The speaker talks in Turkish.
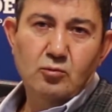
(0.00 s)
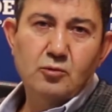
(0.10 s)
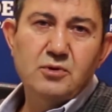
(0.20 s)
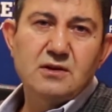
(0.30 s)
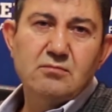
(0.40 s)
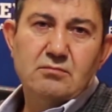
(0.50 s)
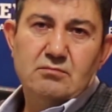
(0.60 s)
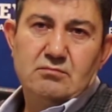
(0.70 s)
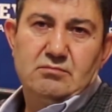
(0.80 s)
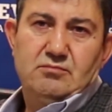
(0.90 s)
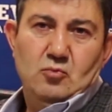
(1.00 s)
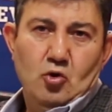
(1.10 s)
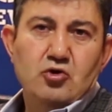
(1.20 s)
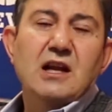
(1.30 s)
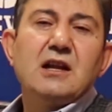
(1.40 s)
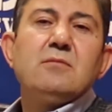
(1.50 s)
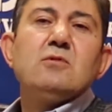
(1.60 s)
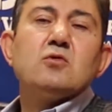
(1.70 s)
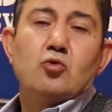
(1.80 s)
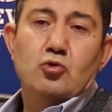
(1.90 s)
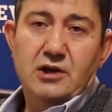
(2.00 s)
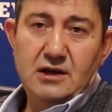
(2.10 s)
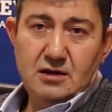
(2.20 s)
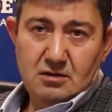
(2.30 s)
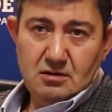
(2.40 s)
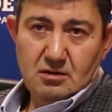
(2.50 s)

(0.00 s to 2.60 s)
Bu bizim bir özelliğimiz bu ülkenin.